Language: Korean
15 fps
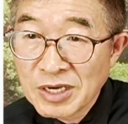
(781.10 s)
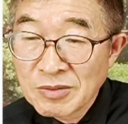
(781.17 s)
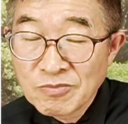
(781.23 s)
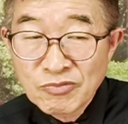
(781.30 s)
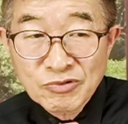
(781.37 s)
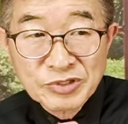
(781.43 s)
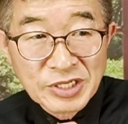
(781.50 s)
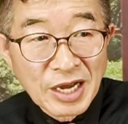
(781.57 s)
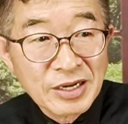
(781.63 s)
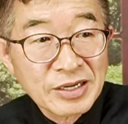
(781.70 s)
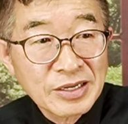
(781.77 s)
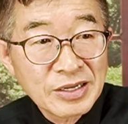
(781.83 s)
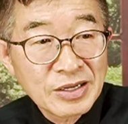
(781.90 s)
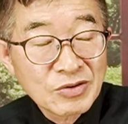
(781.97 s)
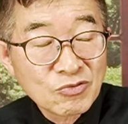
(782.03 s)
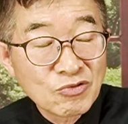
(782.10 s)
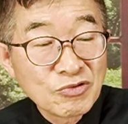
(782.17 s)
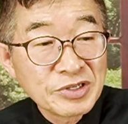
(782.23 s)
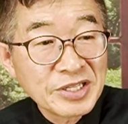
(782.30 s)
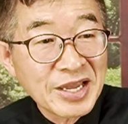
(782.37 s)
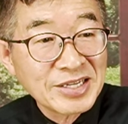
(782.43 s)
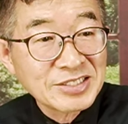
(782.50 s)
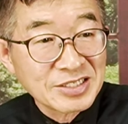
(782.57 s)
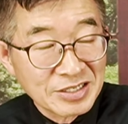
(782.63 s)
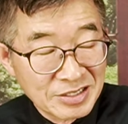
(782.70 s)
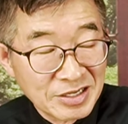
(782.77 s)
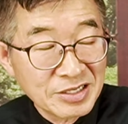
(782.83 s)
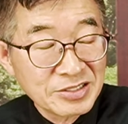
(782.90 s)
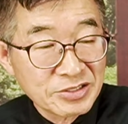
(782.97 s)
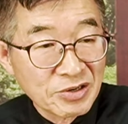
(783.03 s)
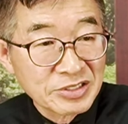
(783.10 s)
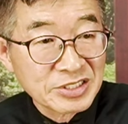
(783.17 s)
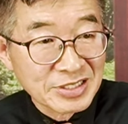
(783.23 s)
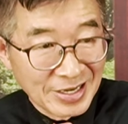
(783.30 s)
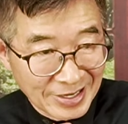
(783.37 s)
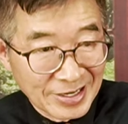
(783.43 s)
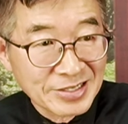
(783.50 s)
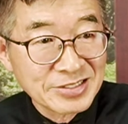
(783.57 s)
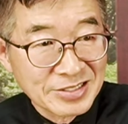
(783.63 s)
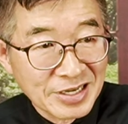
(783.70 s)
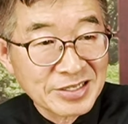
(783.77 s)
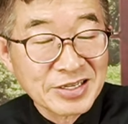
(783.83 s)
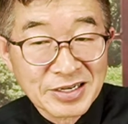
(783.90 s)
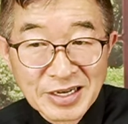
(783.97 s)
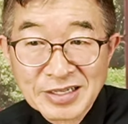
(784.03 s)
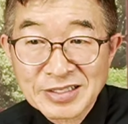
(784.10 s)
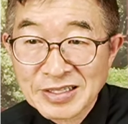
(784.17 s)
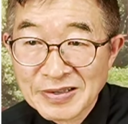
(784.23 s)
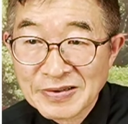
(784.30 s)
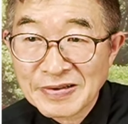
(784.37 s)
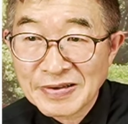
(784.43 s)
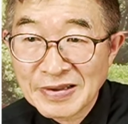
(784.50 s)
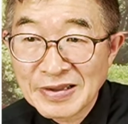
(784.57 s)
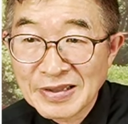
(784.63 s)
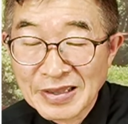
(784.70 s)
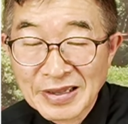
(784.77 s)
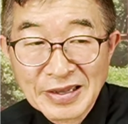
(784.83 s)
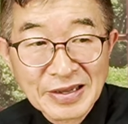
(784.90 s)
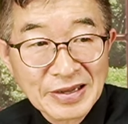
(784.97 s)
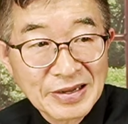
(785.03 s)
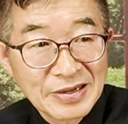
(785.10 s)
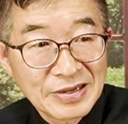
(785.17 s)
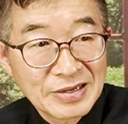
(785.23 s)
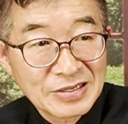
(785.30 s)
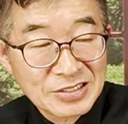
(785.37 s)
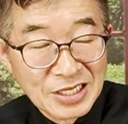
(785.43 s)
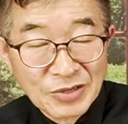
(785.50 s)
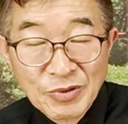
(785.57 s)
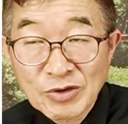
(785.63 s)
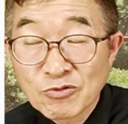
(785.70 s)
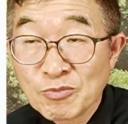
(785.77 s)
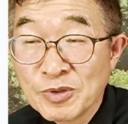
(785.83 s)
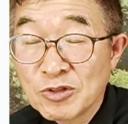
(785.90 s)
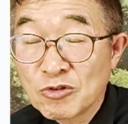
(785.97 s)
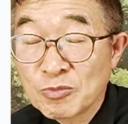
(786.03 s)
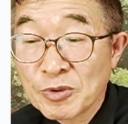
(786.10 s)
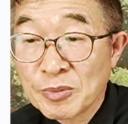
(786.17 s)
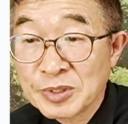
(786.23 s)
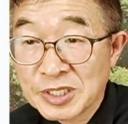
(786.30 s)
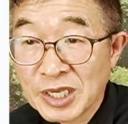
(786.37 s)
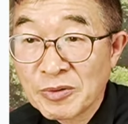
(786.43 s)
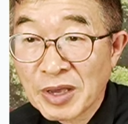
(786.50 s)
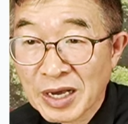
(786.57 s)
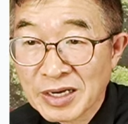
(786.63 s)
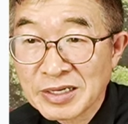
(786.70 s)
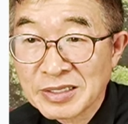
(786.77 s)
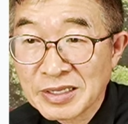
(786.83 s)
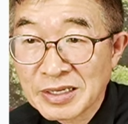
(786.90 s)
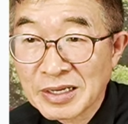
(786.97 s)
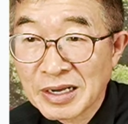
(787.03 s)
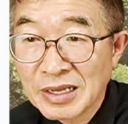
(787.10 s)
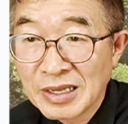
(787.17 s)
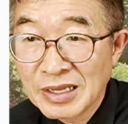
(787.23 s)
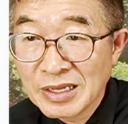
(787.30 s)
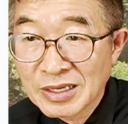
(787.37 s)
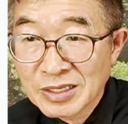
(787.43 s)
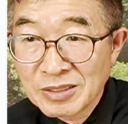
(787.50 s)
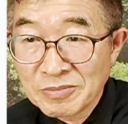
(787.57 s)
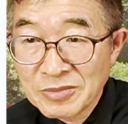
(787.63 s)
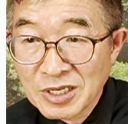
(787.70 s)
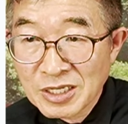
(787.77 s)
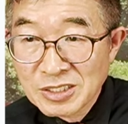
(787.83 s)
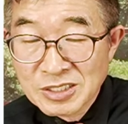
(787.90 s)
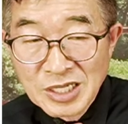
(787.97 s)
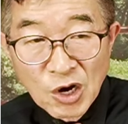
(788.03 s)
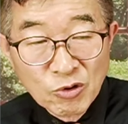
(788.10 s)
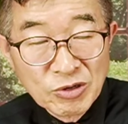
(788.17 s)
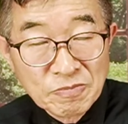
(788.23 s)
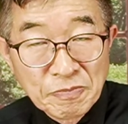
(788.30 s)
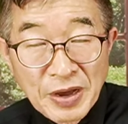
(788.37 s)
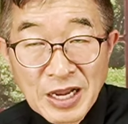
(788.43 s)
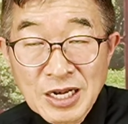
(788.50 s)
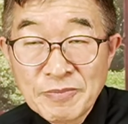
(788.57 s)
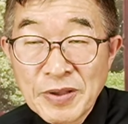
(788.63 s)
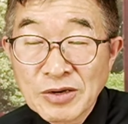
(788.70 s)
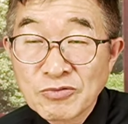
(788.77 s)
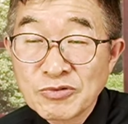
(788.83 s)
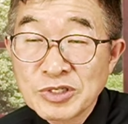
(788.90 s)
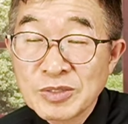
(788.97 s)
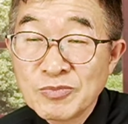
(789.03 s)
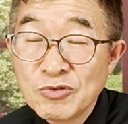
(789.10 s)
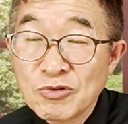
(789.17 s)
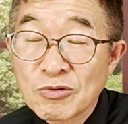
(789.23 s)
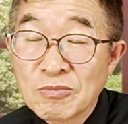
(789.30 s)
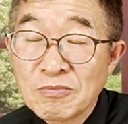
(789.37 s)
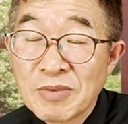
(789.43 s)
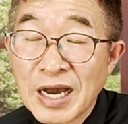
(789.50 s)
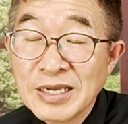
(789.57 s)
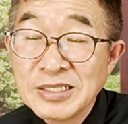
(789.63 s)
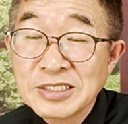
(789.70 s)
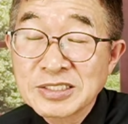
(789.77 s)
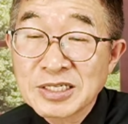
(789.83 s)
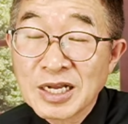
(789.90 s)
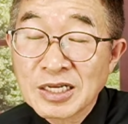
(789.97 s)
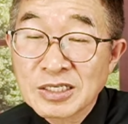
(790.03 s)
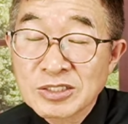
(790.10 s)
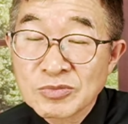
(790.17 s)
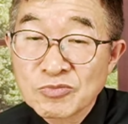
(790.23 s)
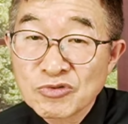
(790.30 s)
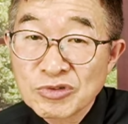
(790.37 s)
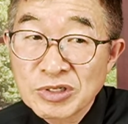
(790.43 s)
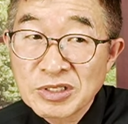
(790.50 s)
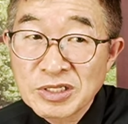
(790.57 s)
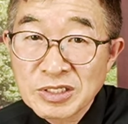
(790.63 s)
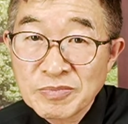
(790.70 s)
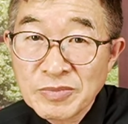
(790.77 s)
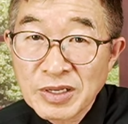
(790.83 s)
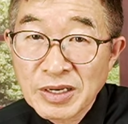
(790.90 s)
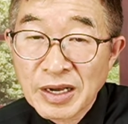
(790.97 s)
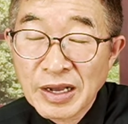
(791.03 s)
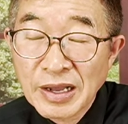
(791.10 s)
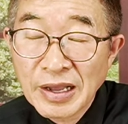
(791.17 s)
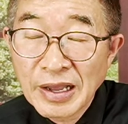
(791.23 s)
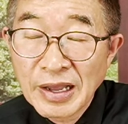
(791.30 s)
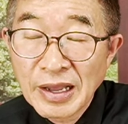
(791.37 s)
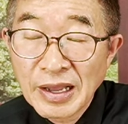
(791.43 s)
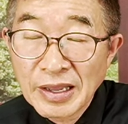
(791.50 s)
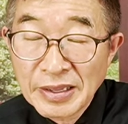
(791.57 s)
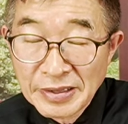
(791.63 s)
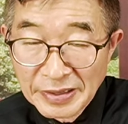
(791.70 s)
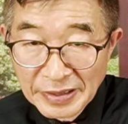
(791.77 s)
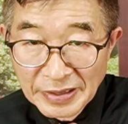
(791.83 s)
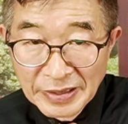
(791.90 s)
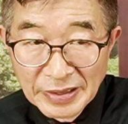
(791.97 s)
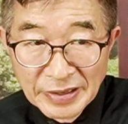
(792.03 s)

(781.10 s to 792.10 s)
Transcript: 명부상 국내 선거인 수라 정확하게 써야 될 것 같아요. 재외 국민투표는 제외 한 거니까. 그럼 여기서 나오는 896 마이너스란 것은 무슨 뜻입니까? 예.